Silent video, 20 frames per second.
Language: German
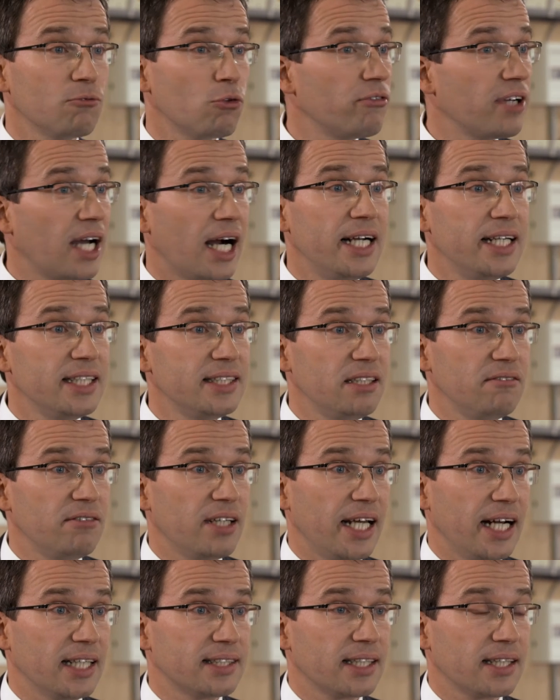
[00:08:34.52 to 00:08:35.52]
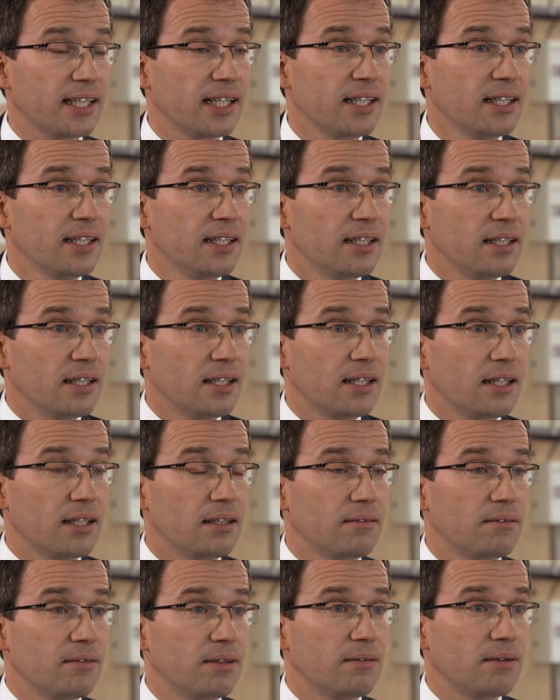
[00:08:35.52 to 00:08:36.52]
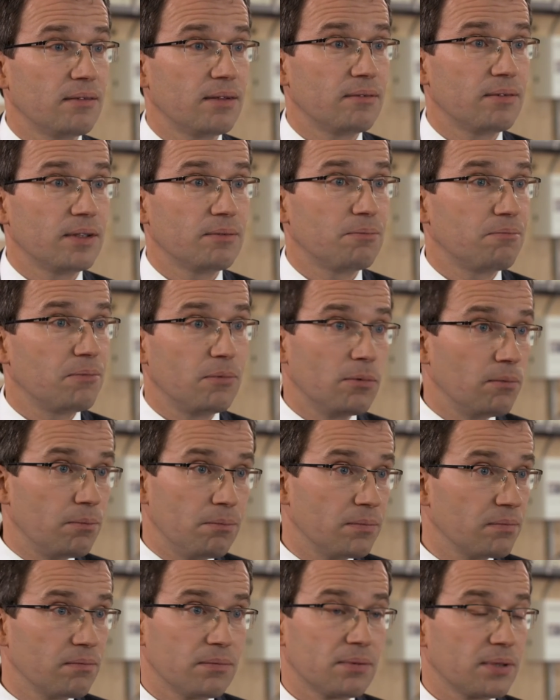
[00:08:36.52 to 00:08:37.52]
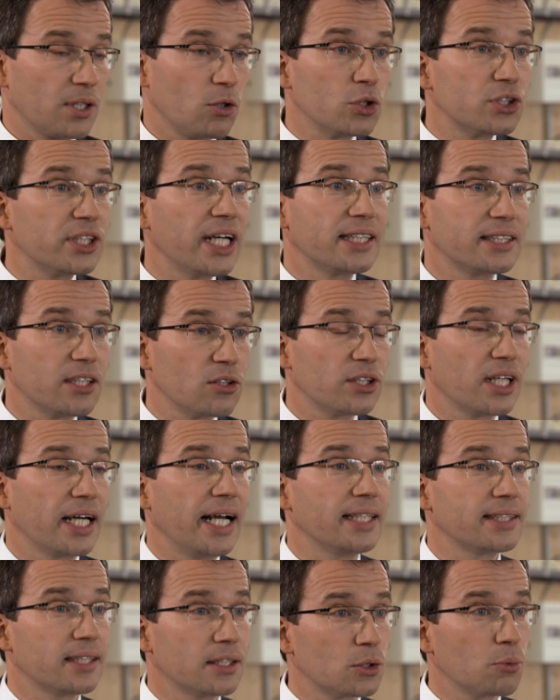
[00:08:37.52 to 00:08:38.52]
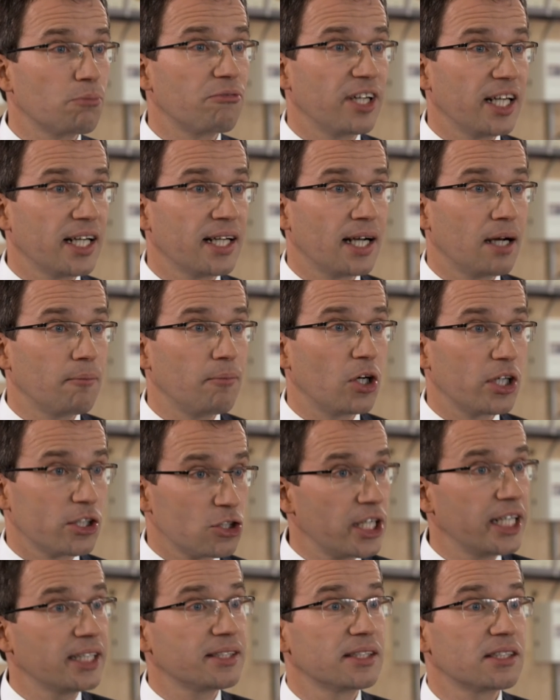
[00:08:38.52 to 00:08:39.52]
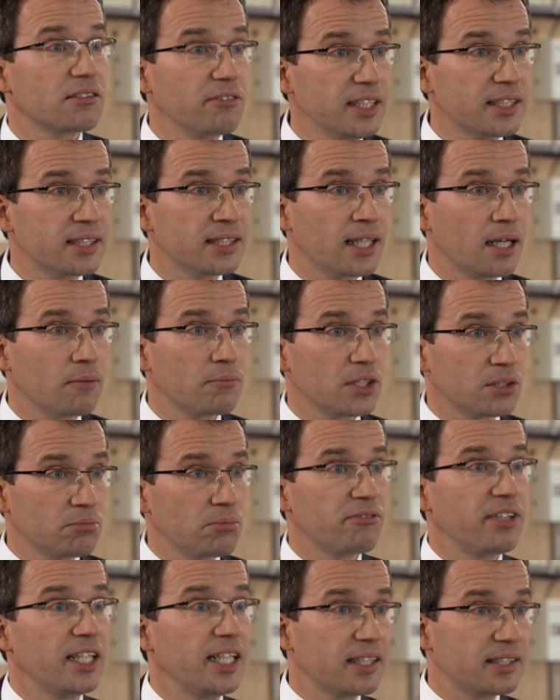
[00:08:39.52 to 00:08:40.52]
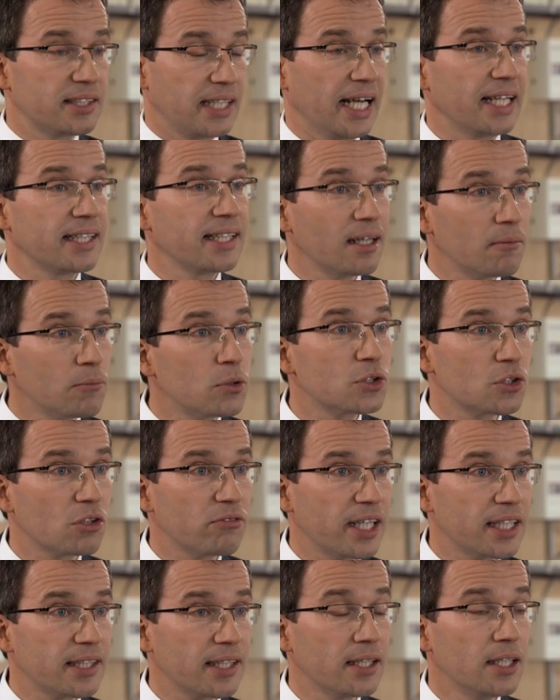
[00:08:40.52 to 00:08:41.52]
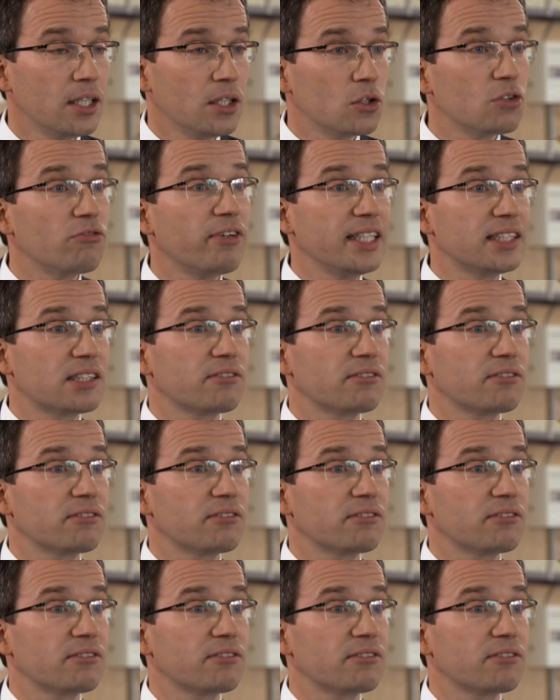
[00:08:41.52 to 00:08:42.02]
wo wir alle, die wir ältere äh, Großeltern oder Eltern zu pflegen haben, auch ein schlechtes Gewissen haben, dass wir wenig Zeit haben und so weiter. Und wenn